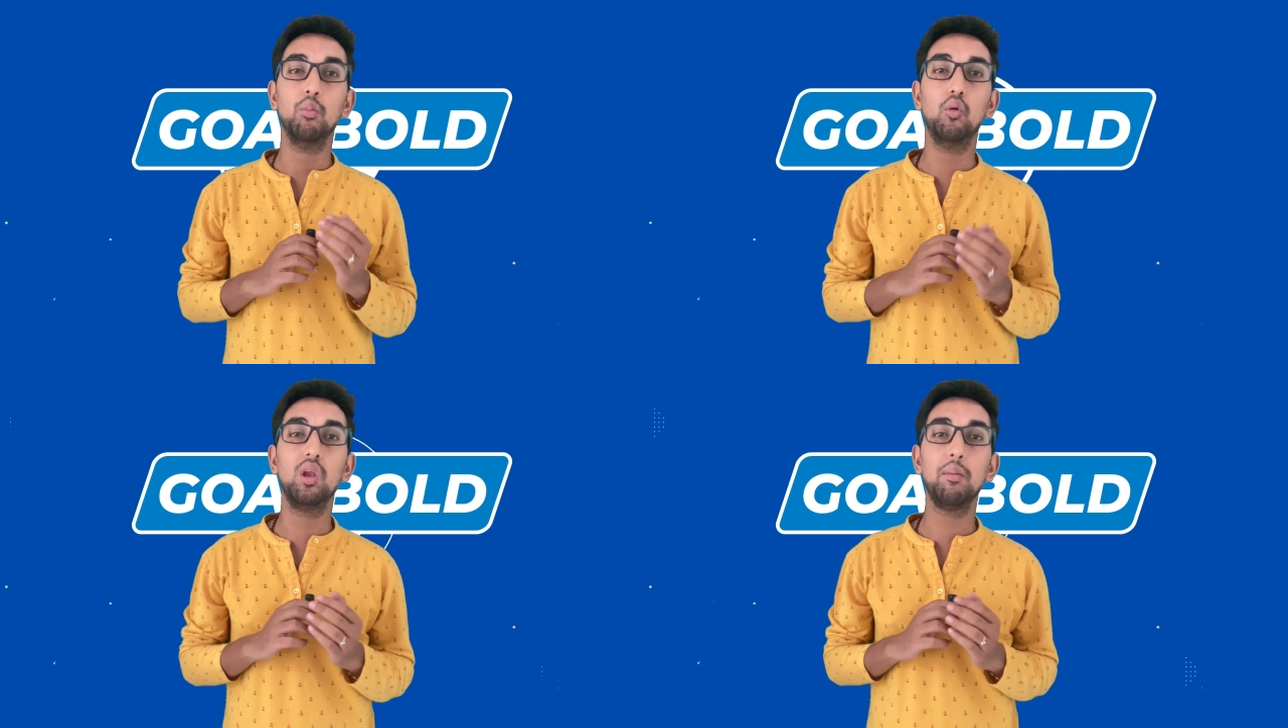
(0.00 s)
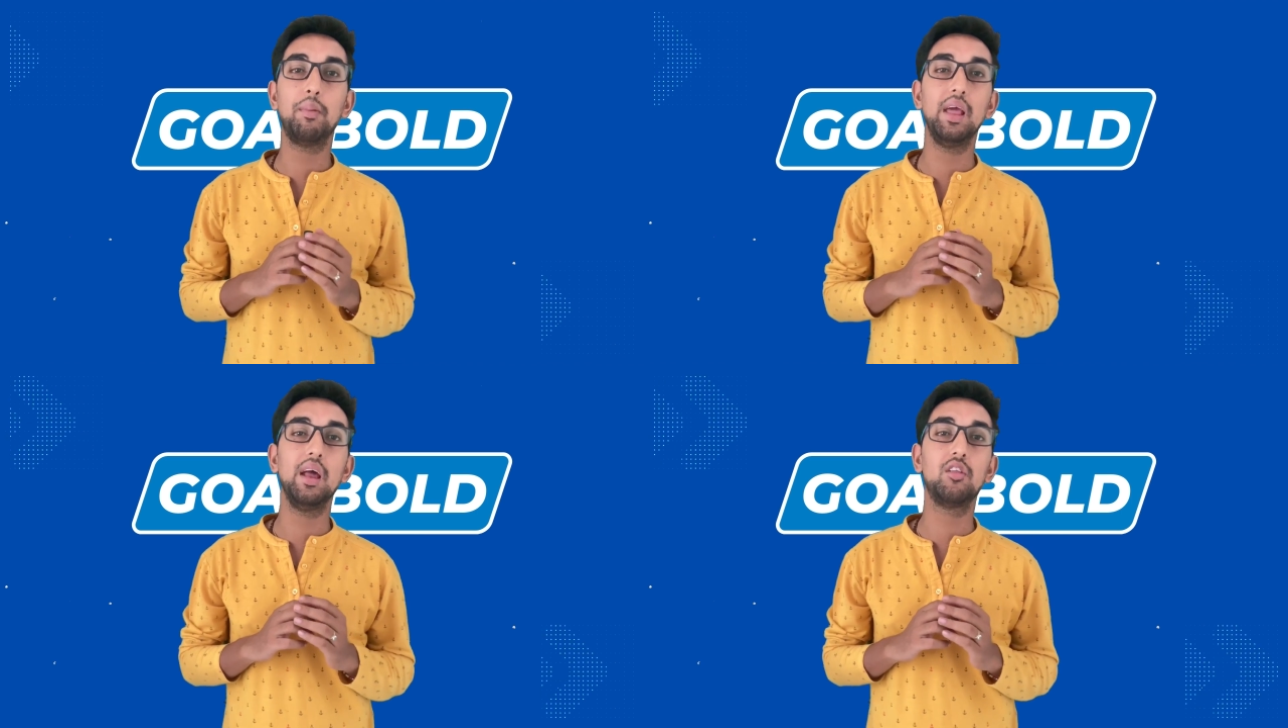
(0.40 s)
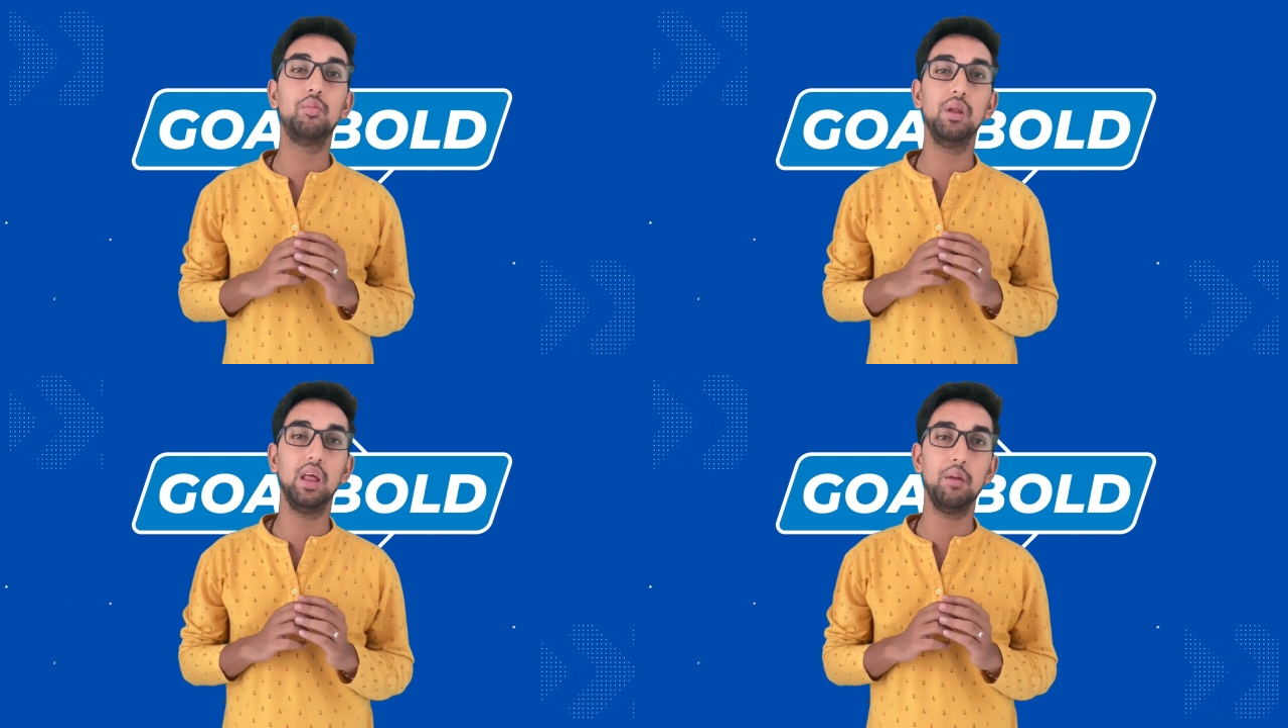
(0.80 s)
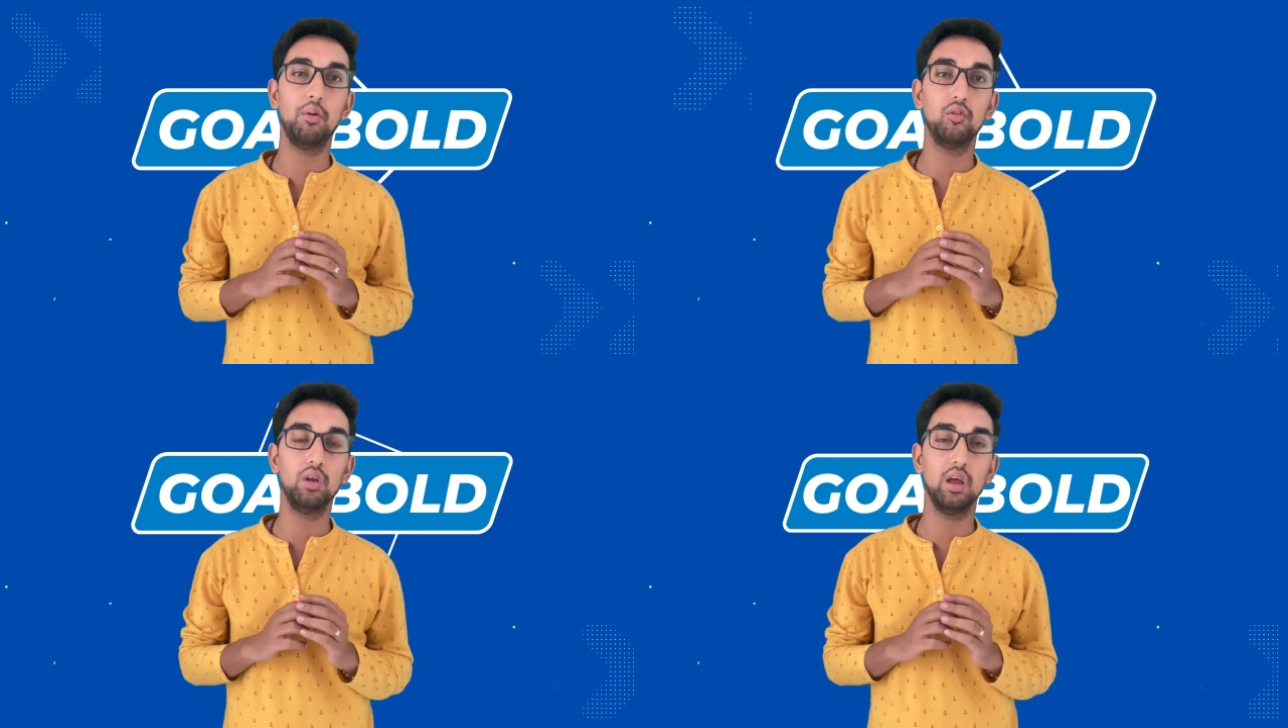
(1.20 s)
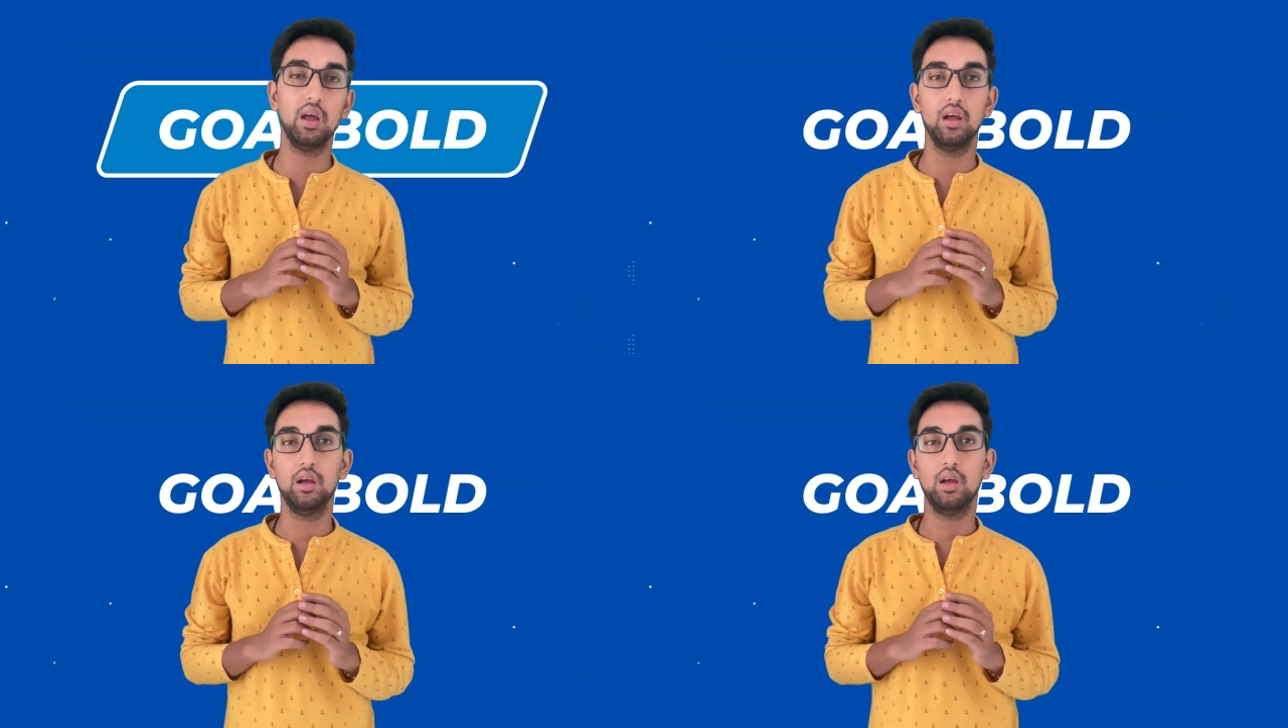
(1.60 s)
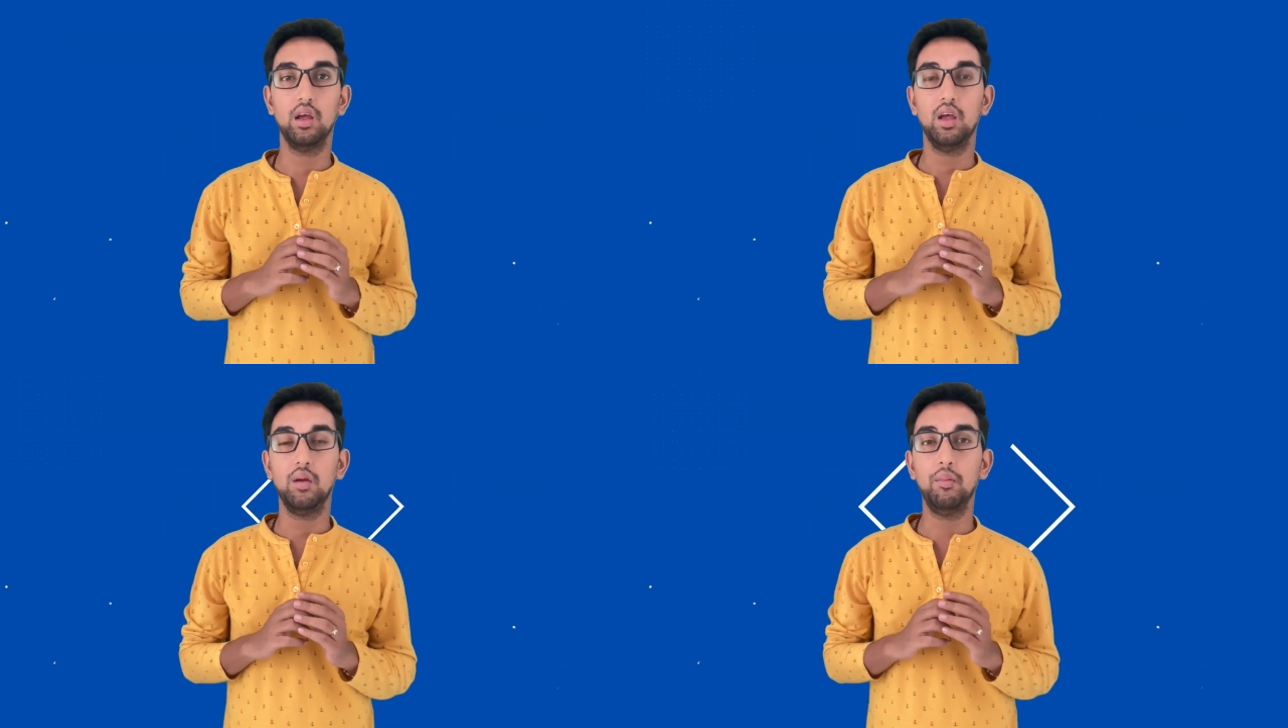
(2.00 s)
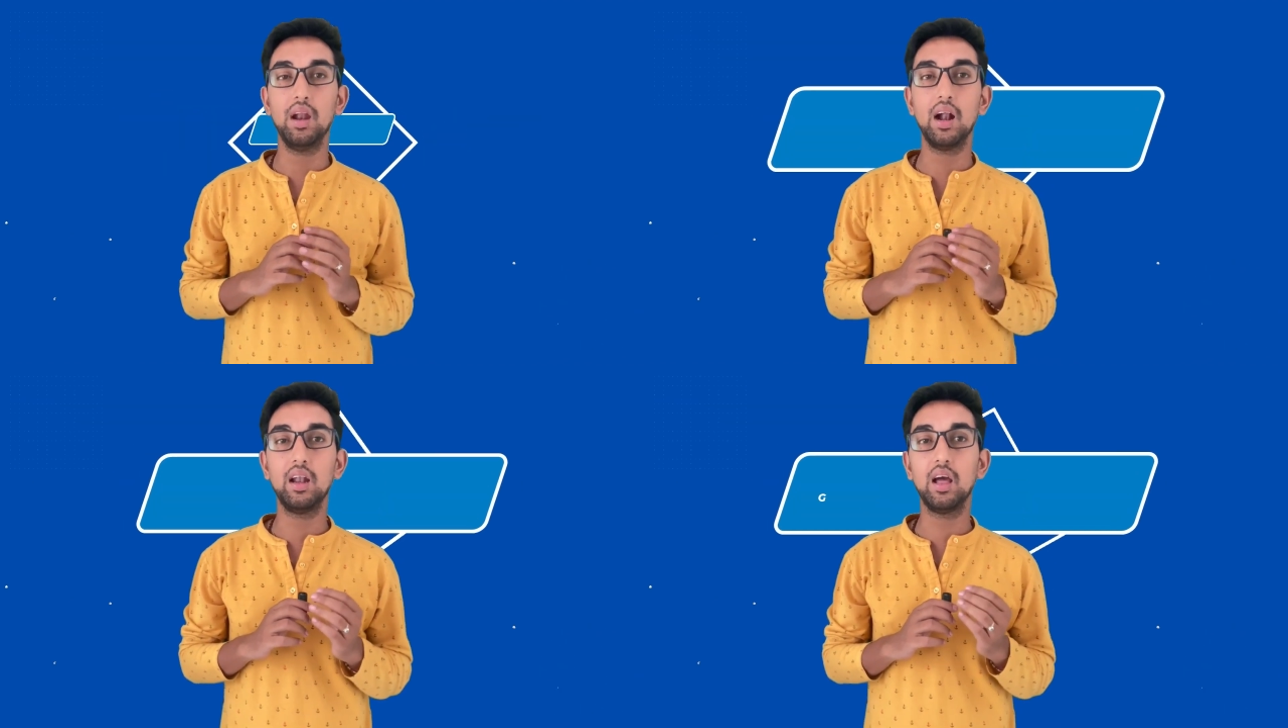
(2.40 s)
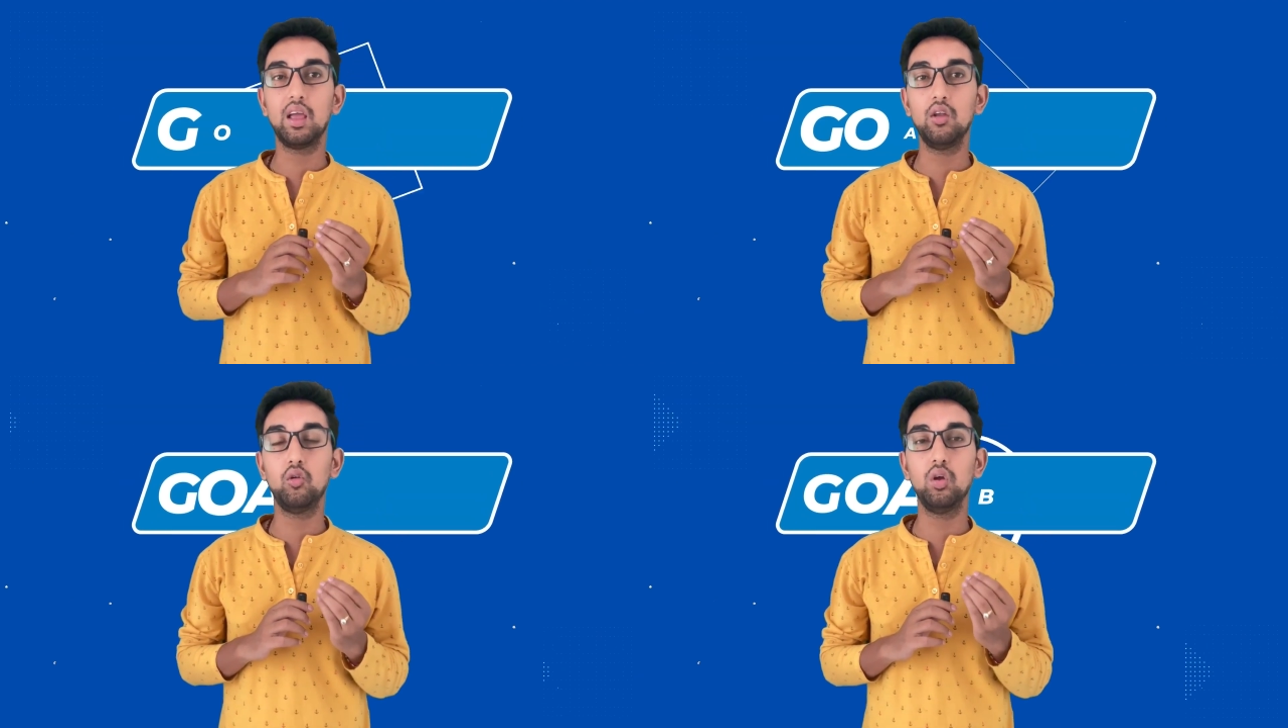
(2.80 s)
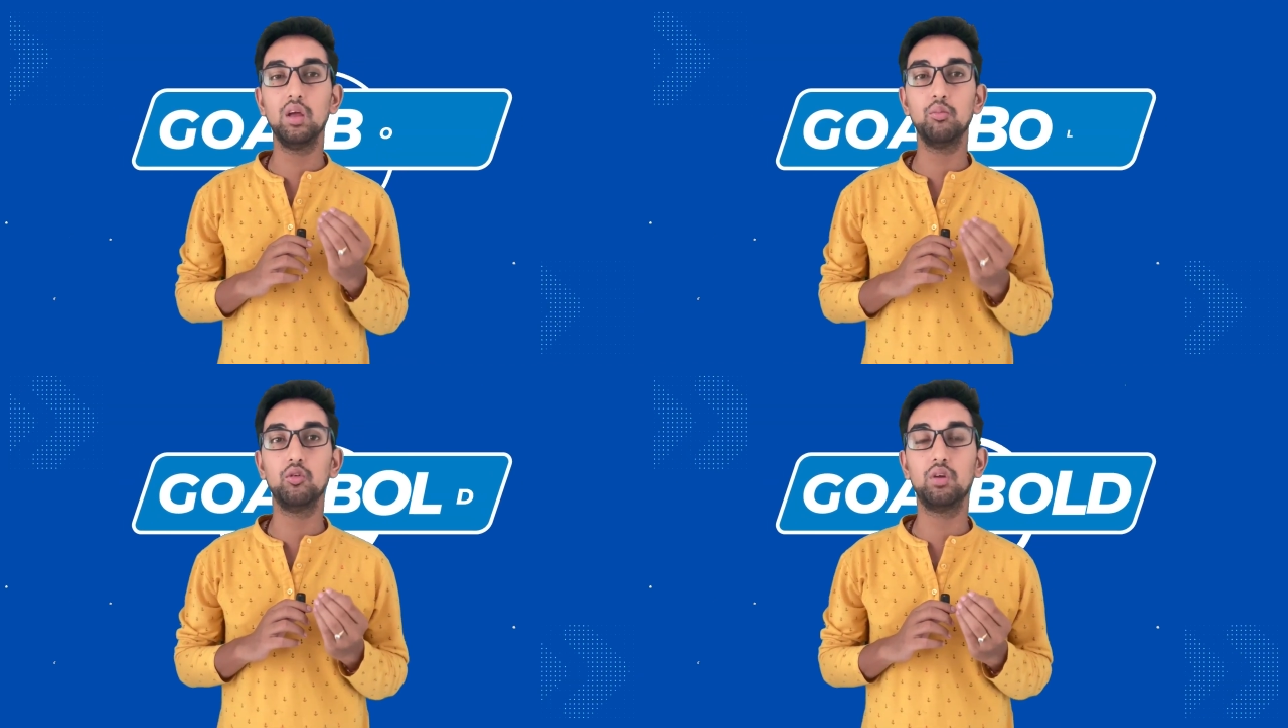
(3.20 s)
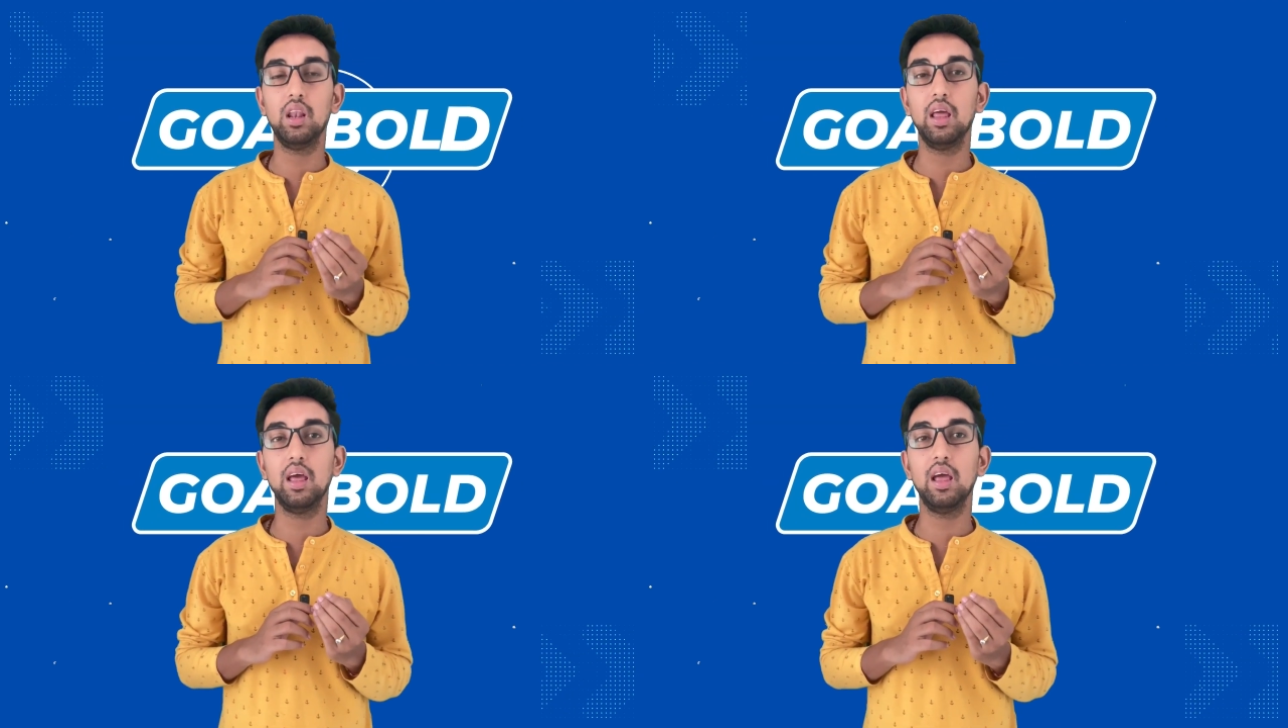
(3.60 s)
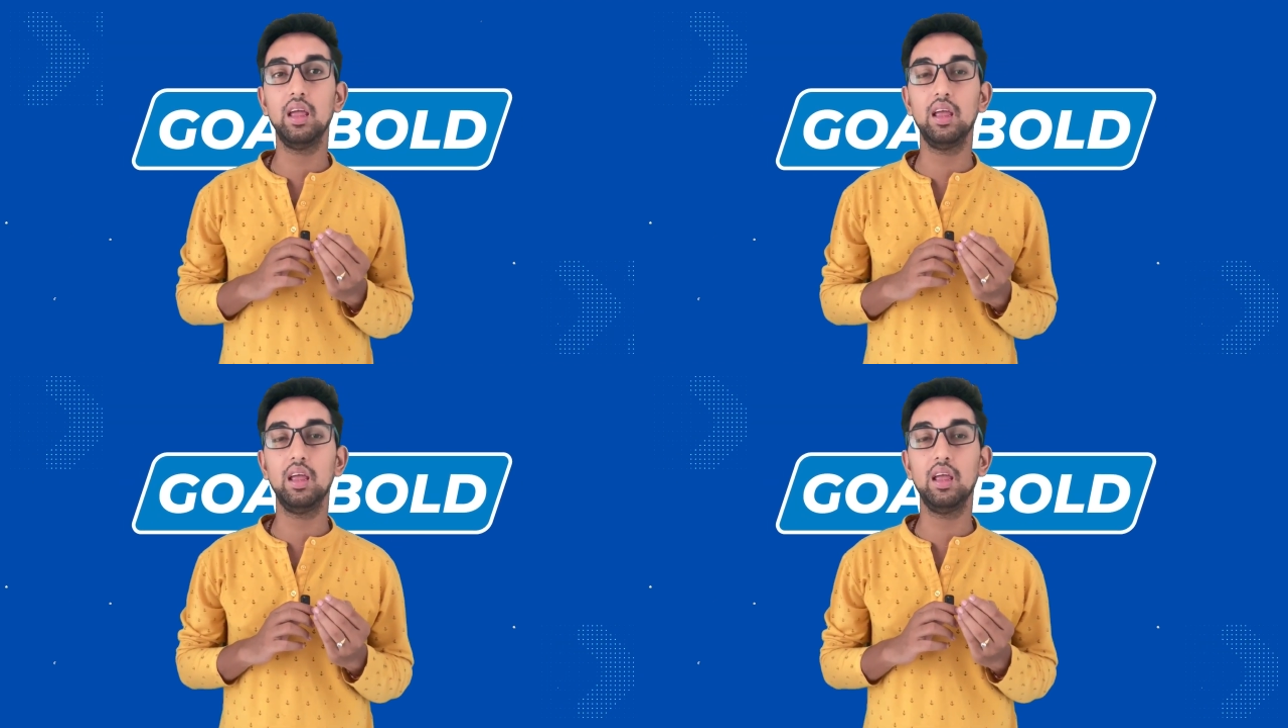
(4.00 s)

पूरे प्लेयर्स भी नहीं पहुंचे हैं मिरांडा की जो ये मुश्किलें हैं